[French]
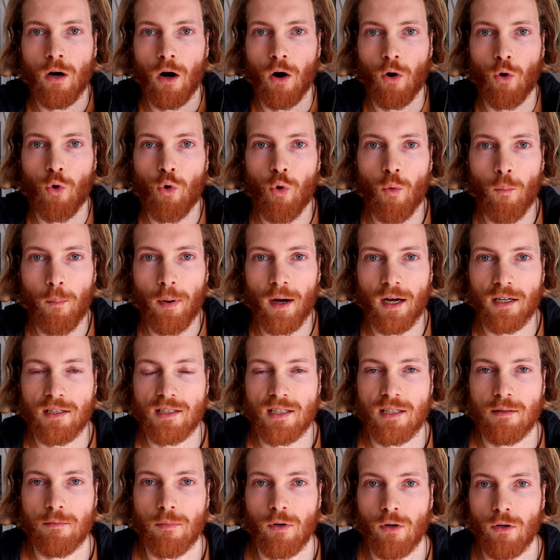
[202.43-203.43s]
en
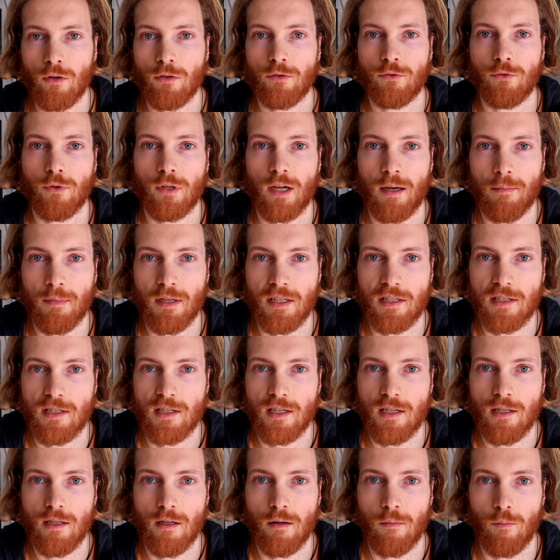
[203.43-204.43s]
compartiment de la
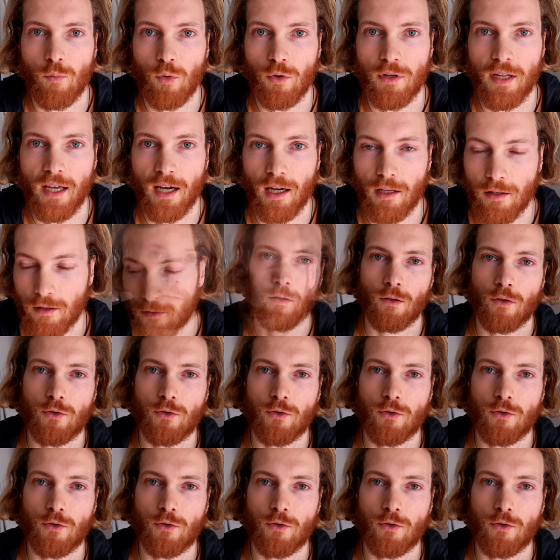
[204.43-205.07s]
médecine moderne.